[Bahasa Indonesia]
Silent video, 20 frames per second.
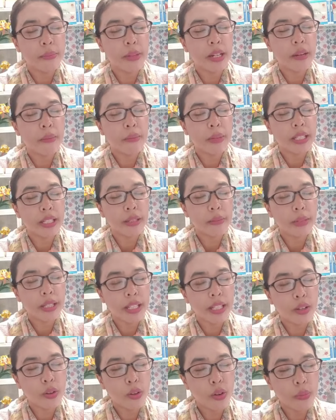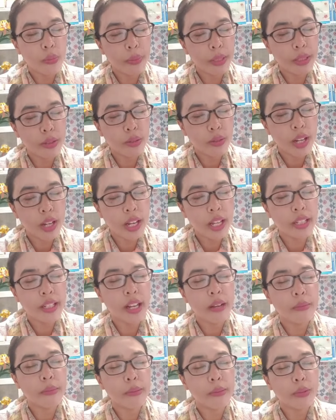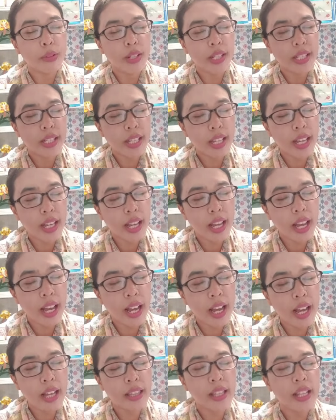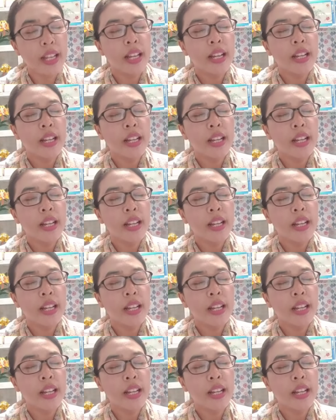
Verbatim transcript: pada masa-masa COVID Tuhan kami boleh sehat